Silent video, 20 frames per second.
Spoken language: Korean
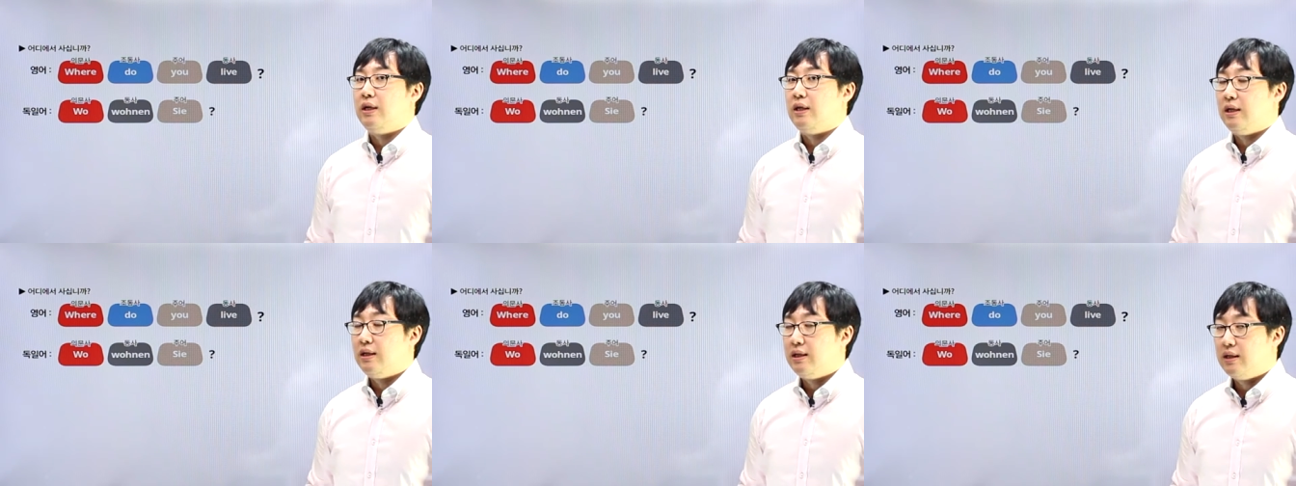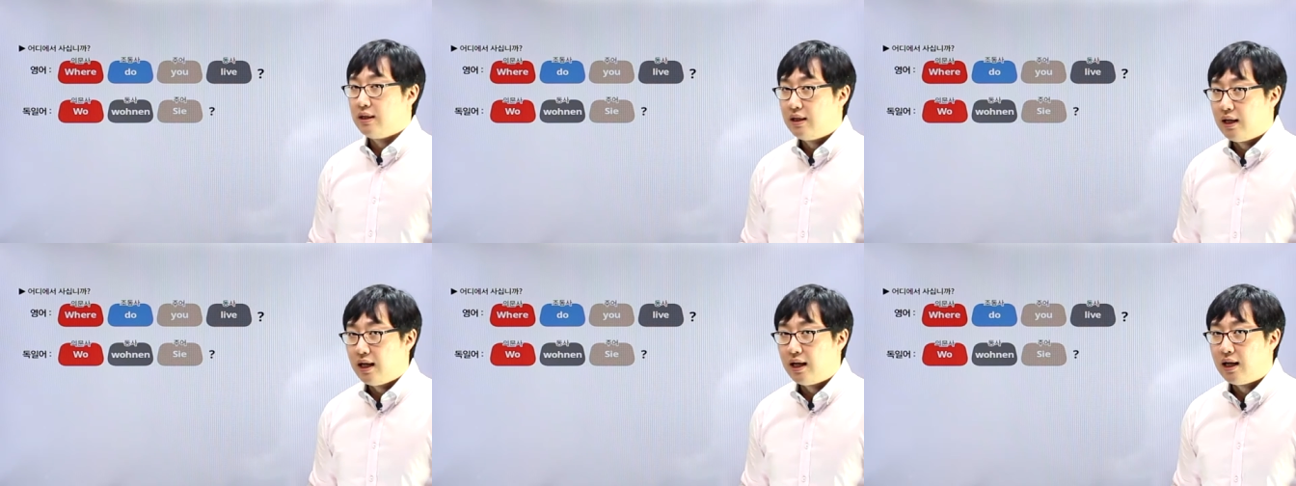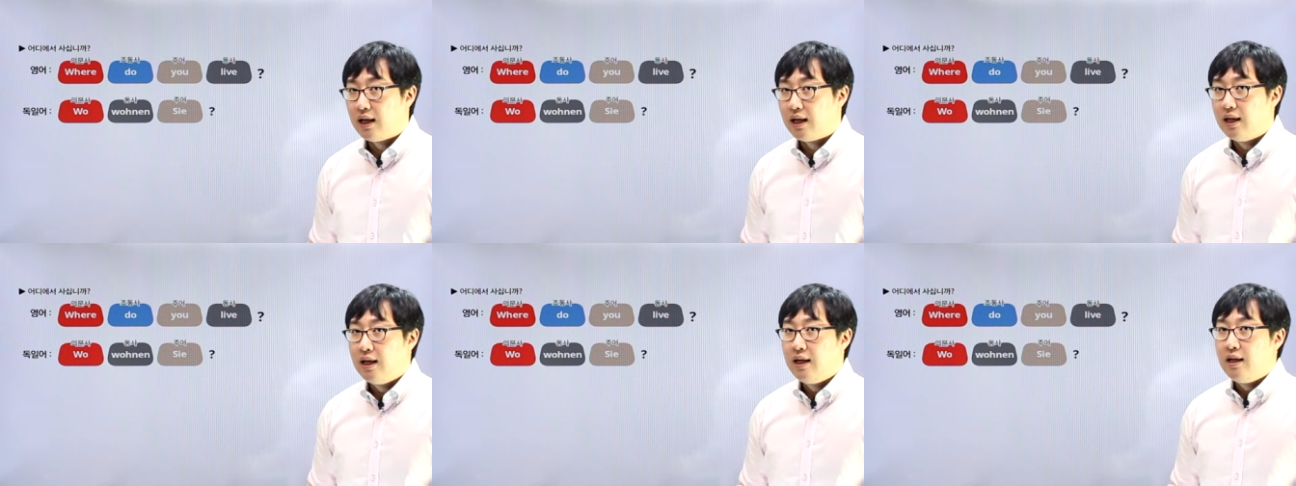
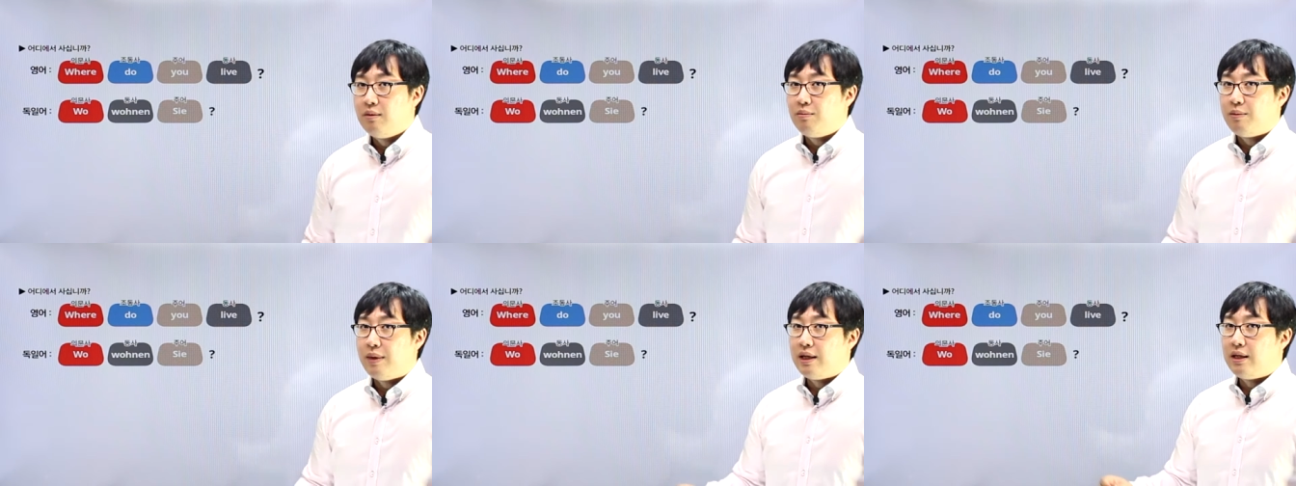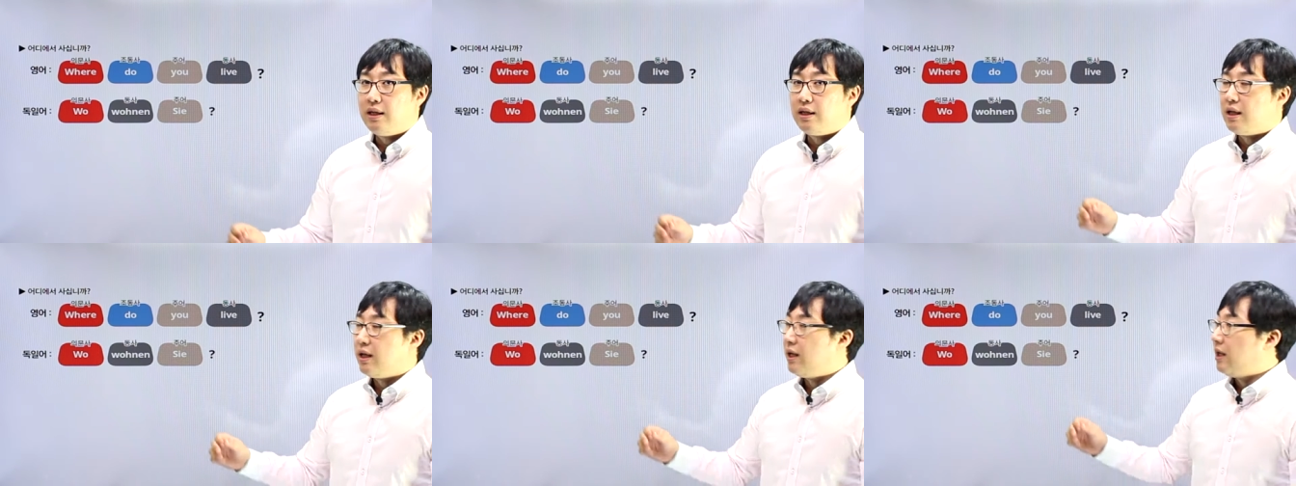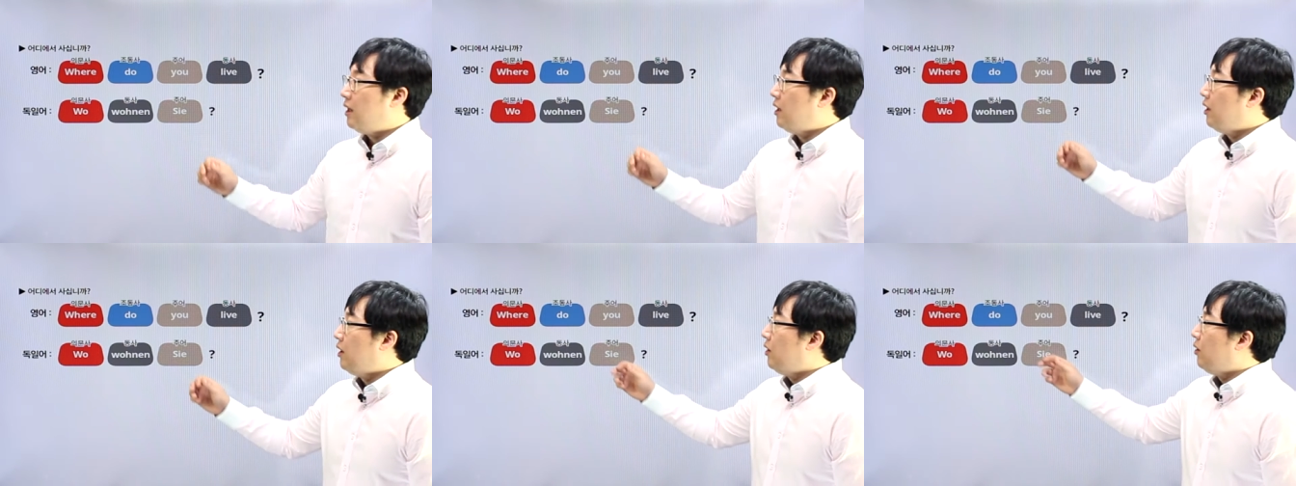있는데
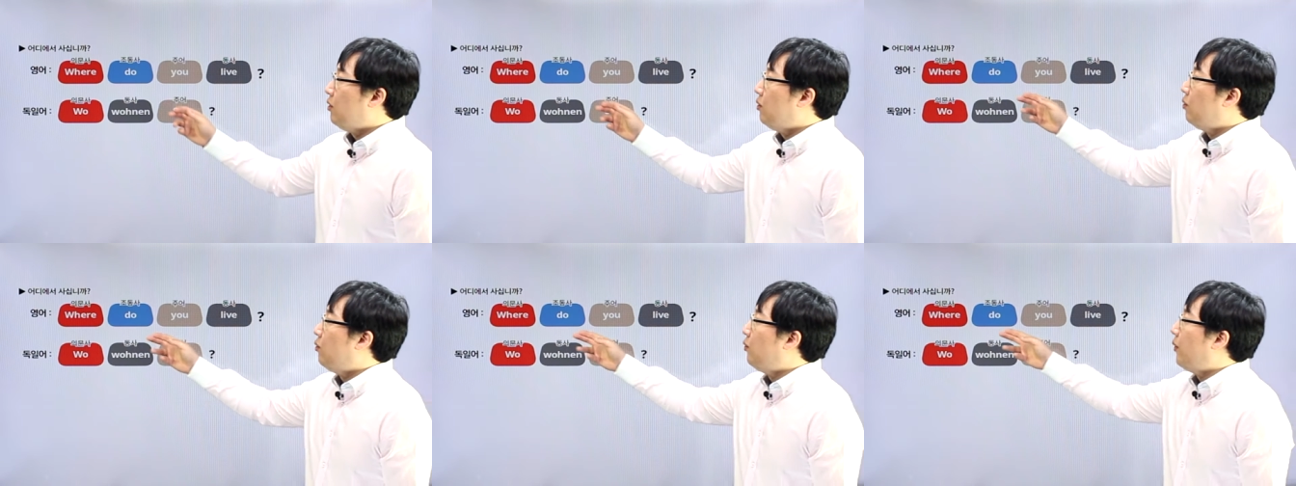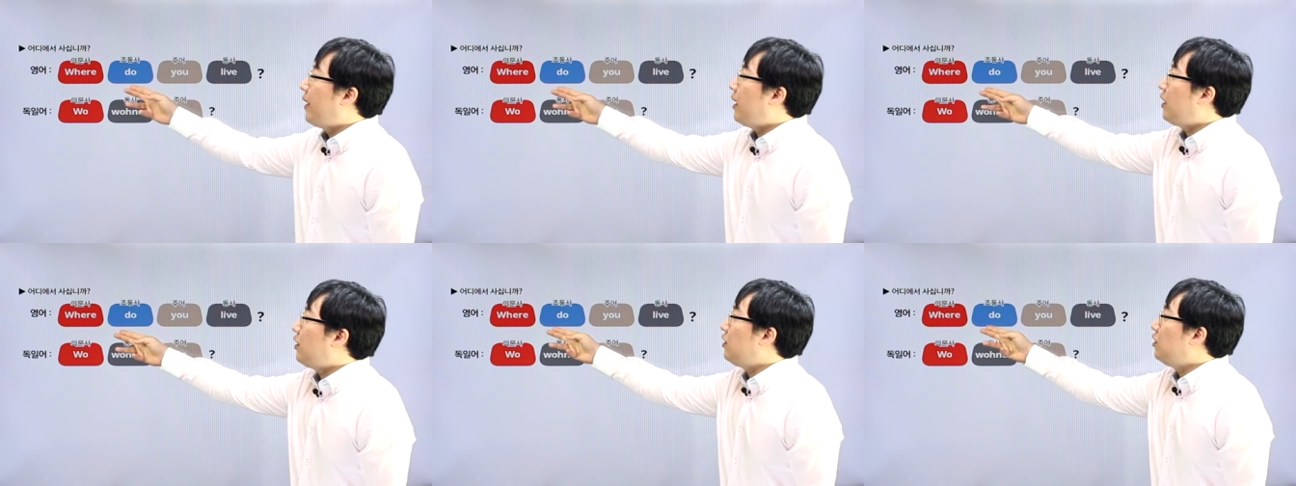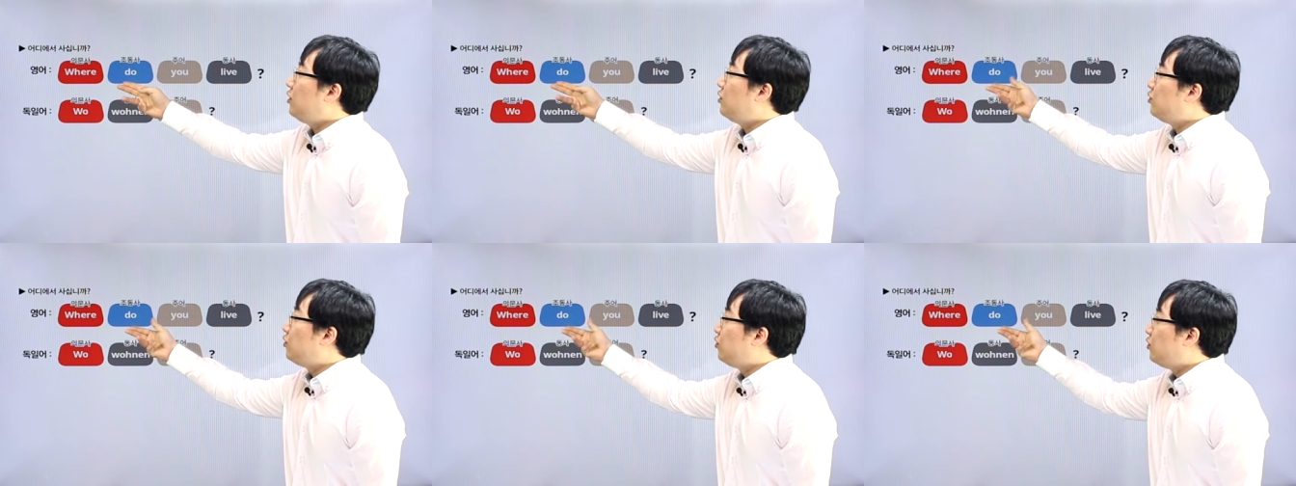만약에
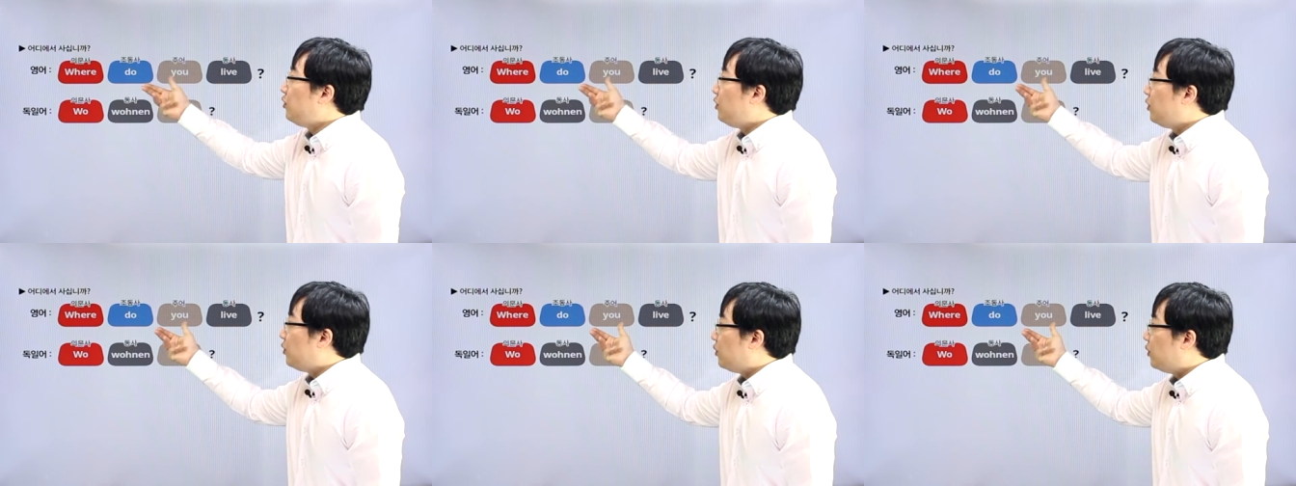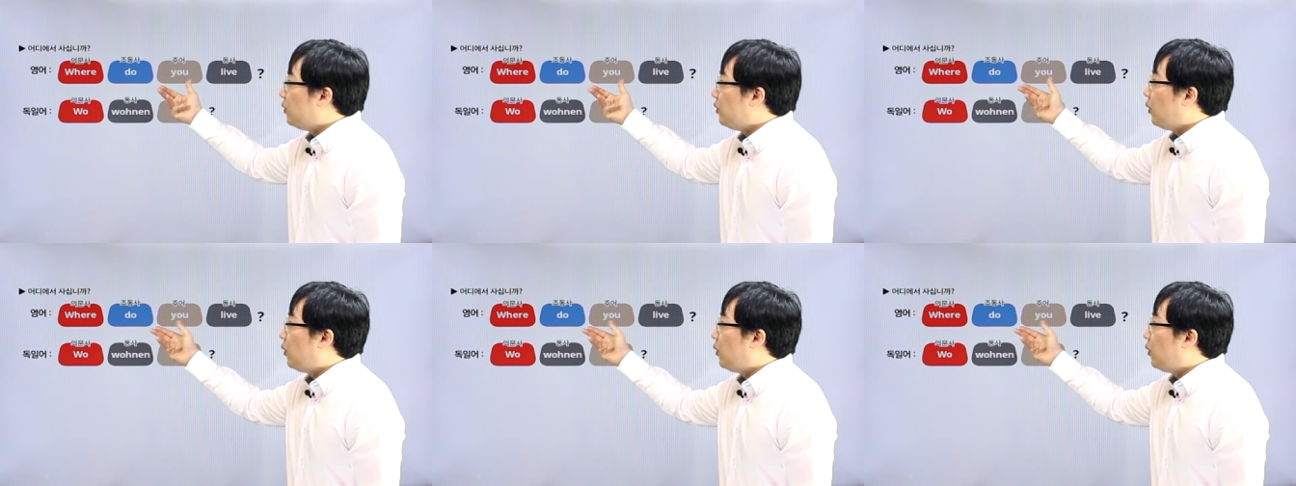Where do you?